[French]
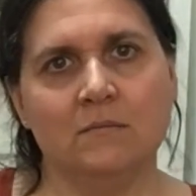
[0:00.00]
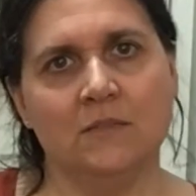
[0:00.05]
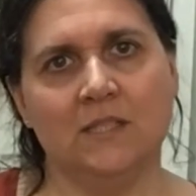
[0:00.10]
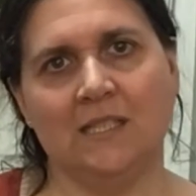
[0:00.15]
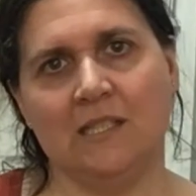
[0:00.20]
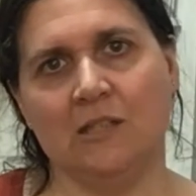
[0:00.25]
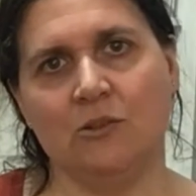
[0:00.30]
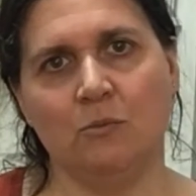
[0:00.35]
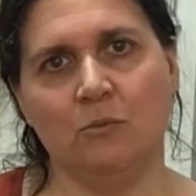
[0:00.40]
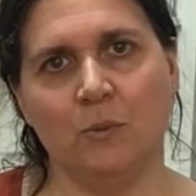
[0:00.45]

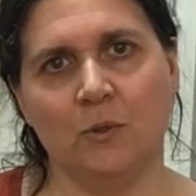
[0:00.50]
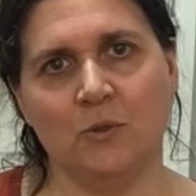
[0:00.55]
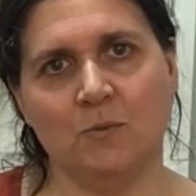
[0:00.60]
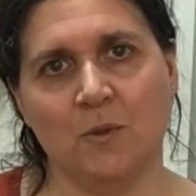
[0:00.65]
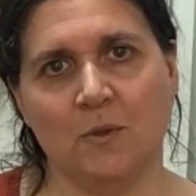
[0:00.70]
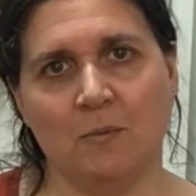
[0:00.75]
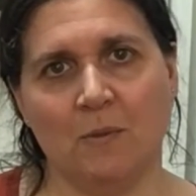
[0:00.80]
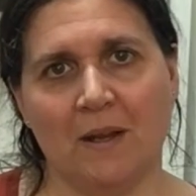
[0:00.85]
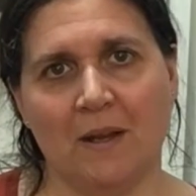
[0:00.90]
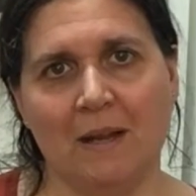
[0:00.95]
c'était une pause
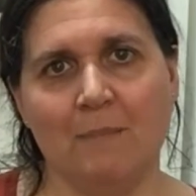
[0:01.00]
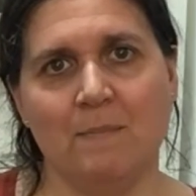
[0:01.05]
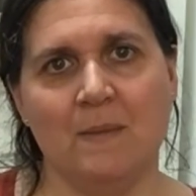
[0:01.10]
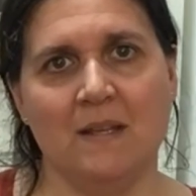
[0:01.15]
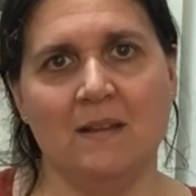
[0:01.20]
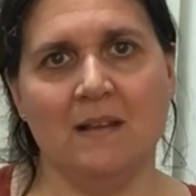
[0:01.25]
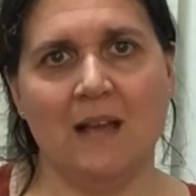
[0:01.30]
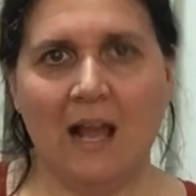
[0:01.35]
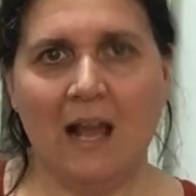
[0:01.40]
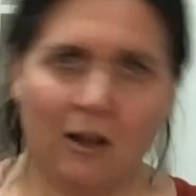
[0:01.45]
pub
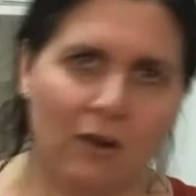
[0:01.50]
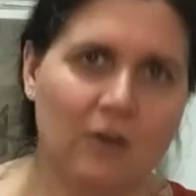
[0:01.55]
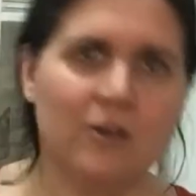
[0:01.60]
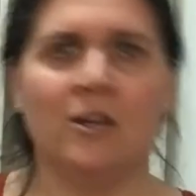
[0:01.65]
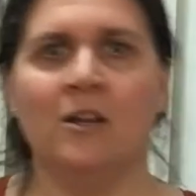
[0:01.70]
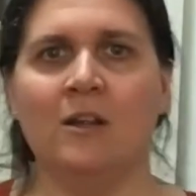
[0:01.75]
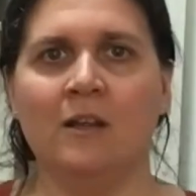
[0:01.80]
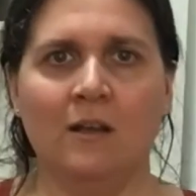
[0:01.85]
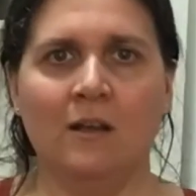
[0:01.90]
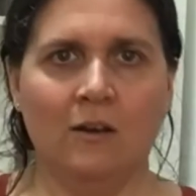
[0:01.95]
rapide, alors
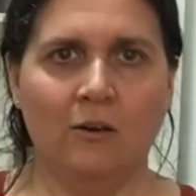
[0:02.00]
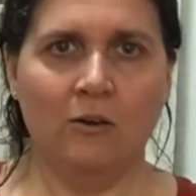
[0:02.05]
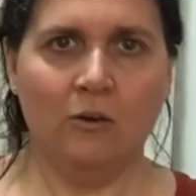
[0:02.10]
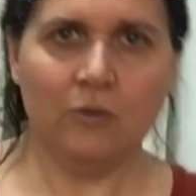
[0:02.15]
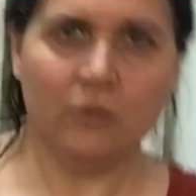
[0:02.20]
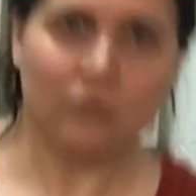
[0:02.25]
on